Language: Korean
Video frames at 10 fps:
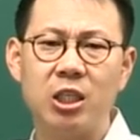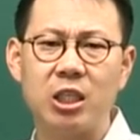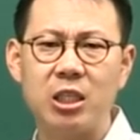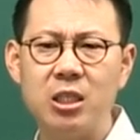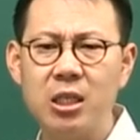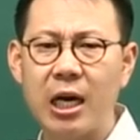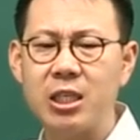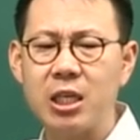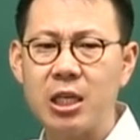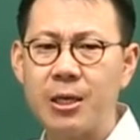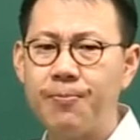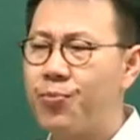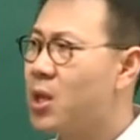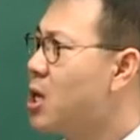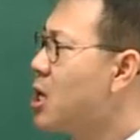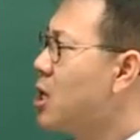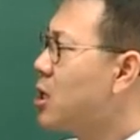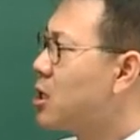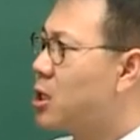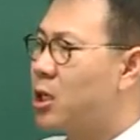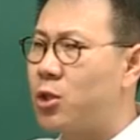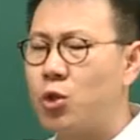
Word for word: 지금까지 어,